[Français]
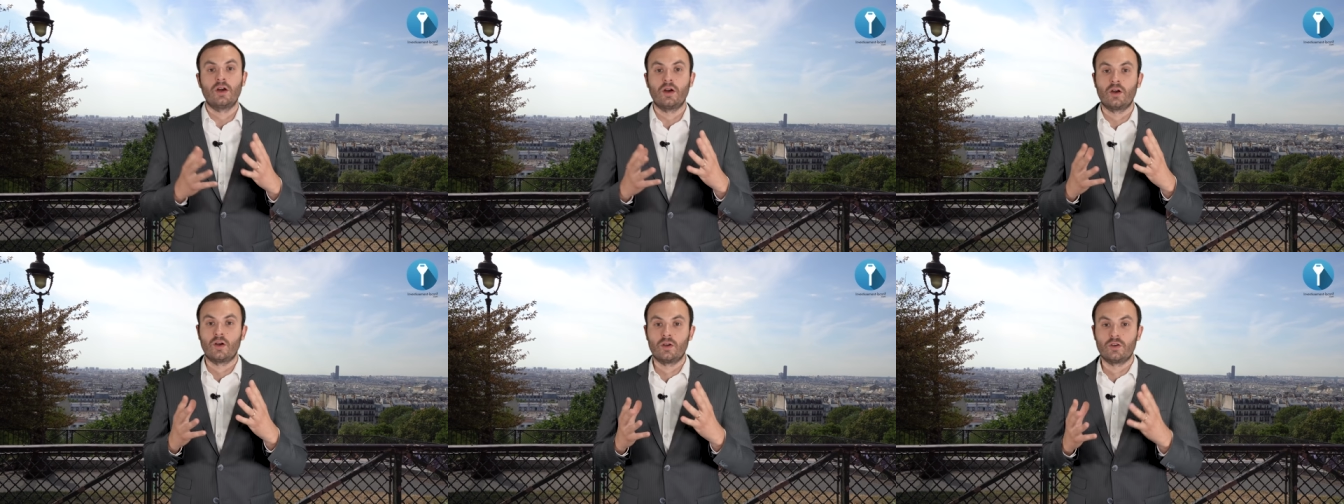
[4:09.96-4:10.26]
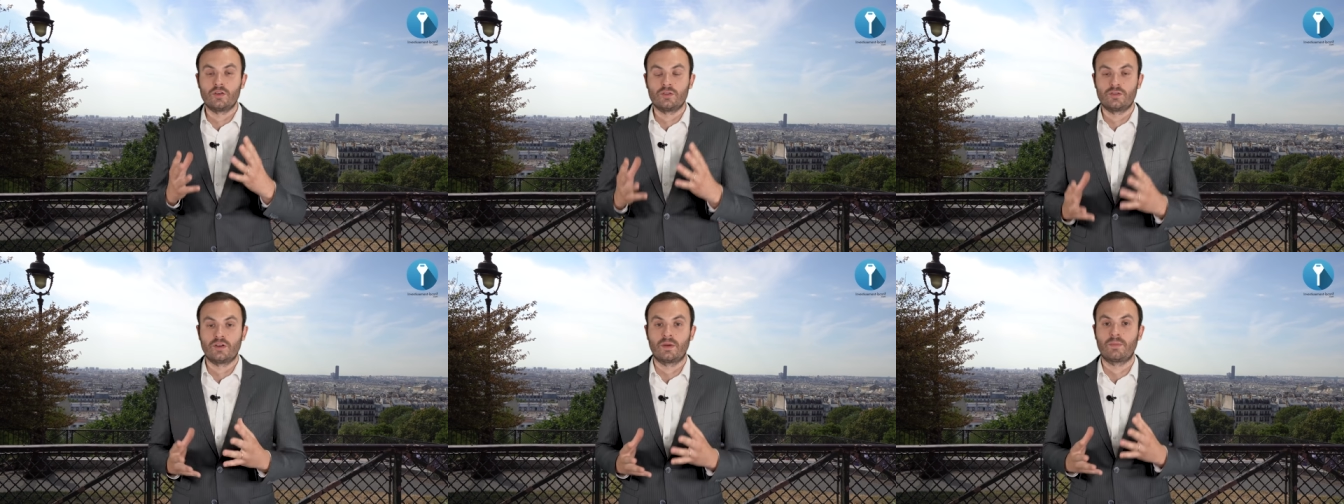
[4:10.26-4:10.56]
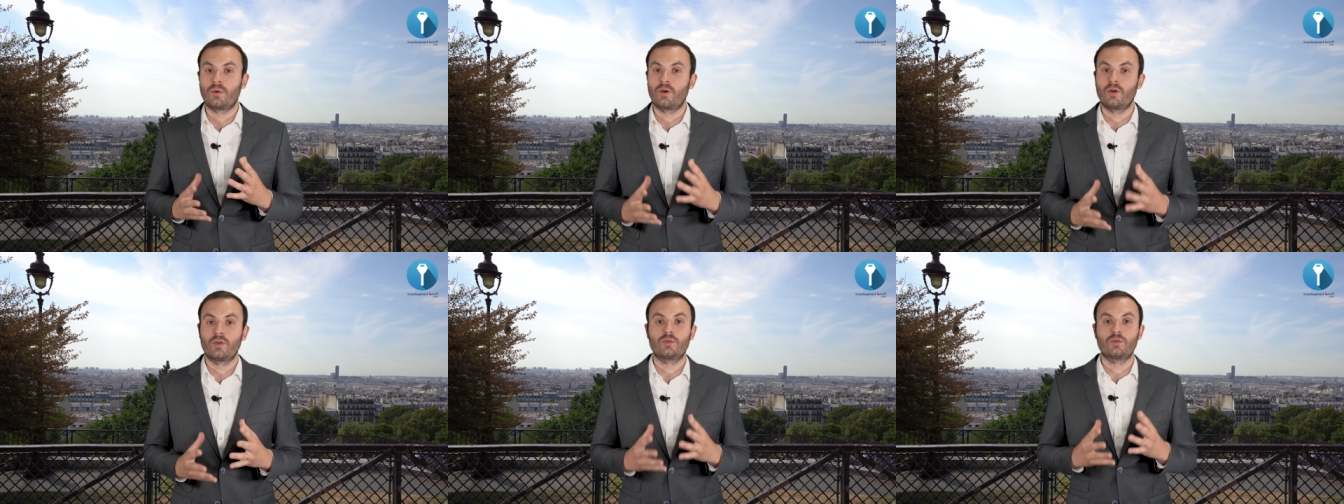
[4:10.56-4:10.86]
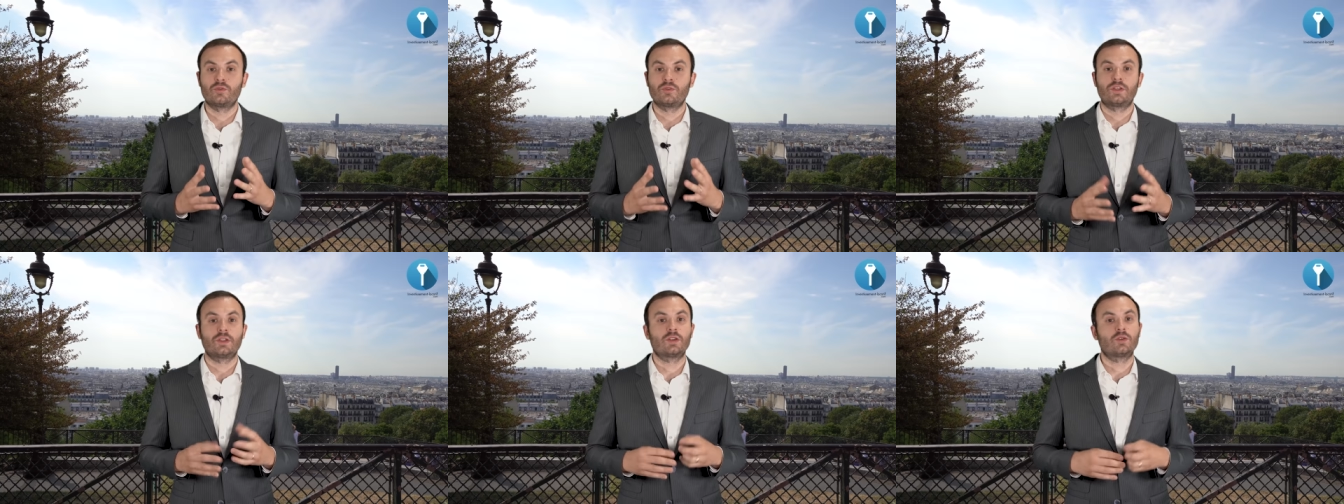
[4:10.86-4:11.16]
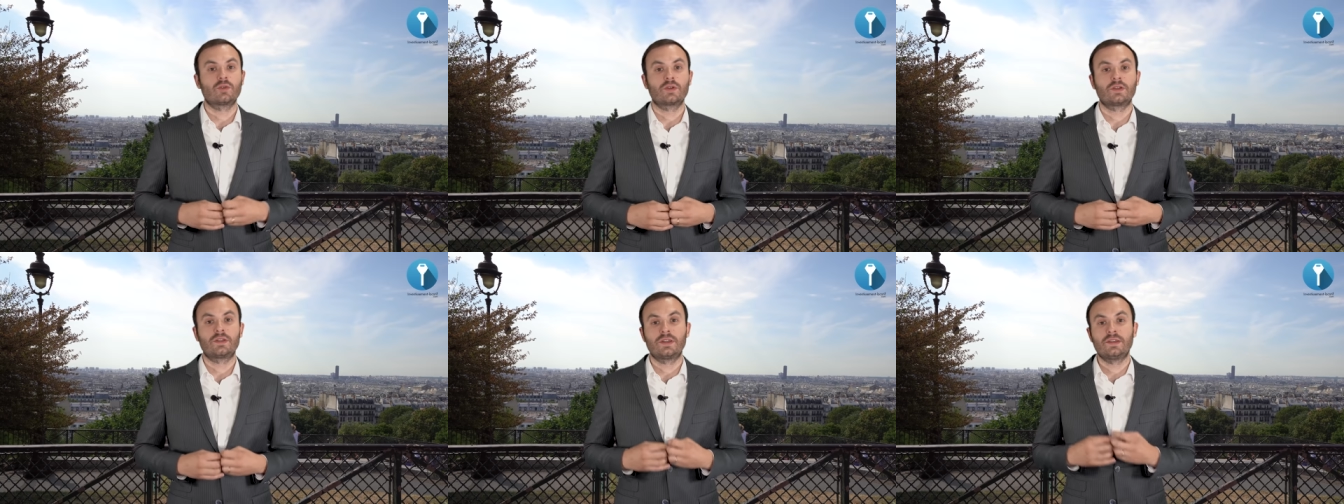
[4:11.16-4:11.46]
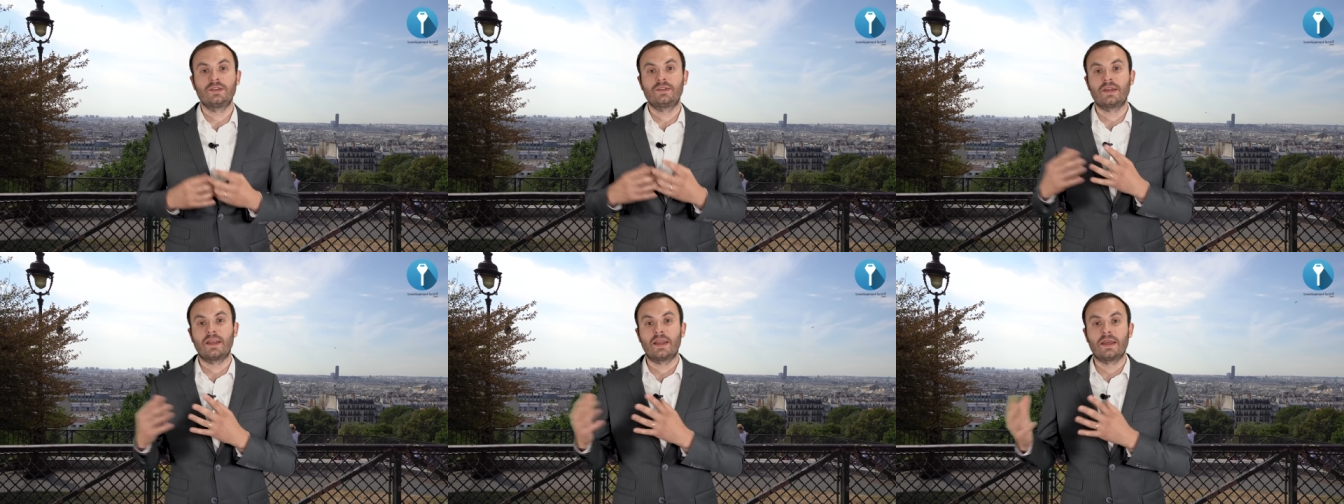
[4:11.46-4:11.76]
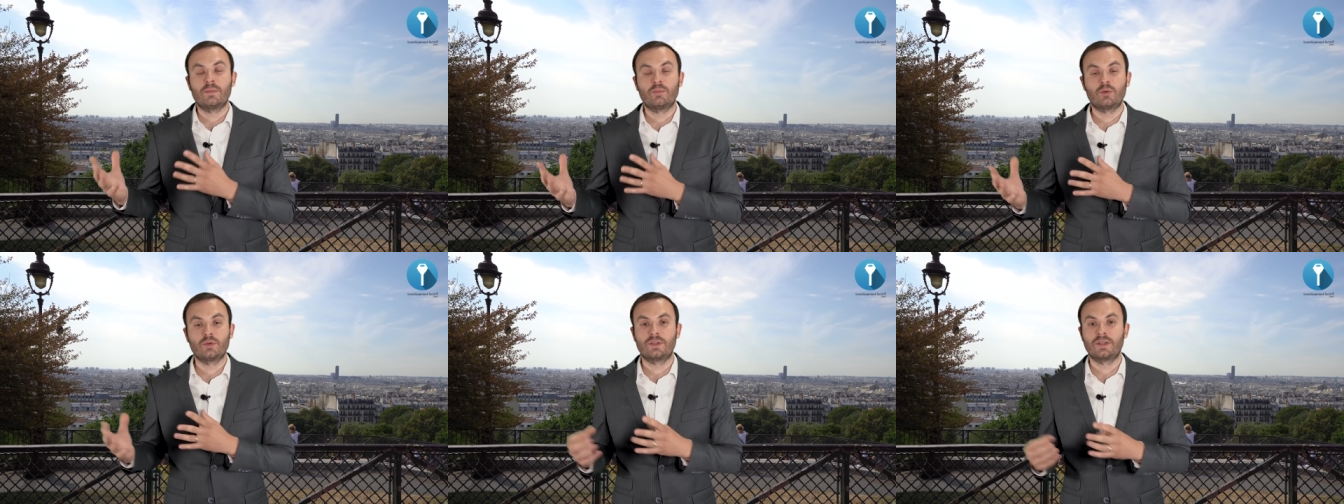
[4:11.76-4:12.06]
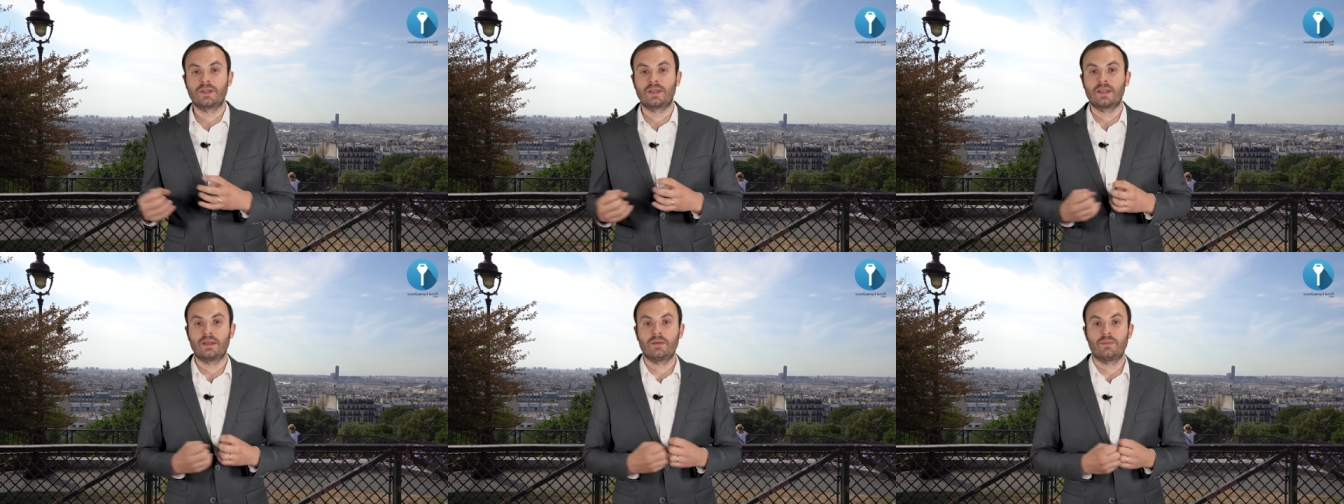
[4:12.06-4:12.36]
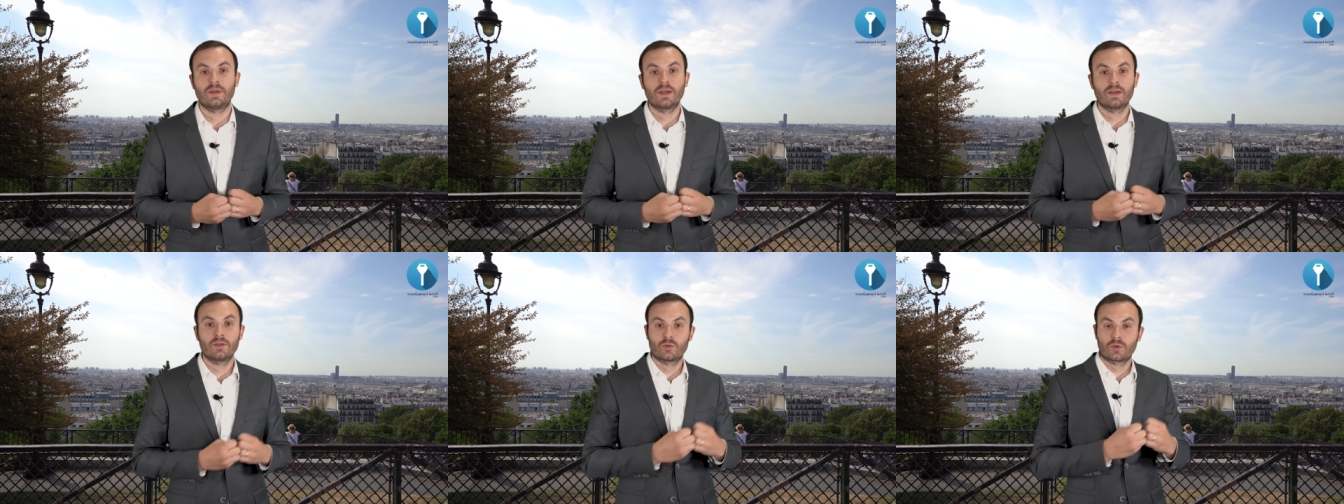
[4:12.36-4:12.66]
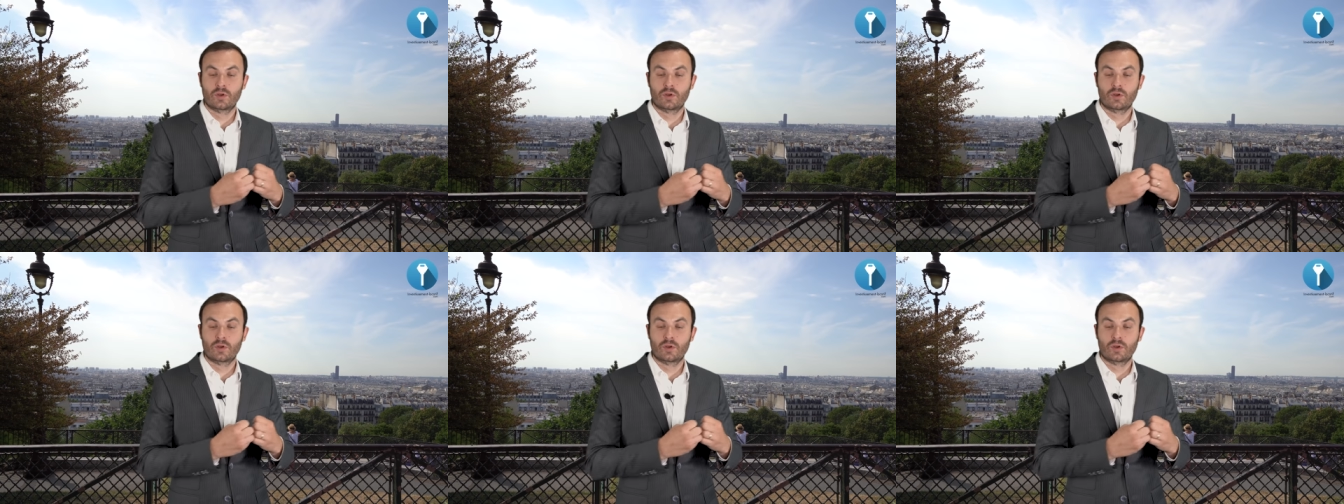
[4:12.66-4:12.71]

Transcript: euh, va prendre une sécurité si elle a hypothéqué le bien.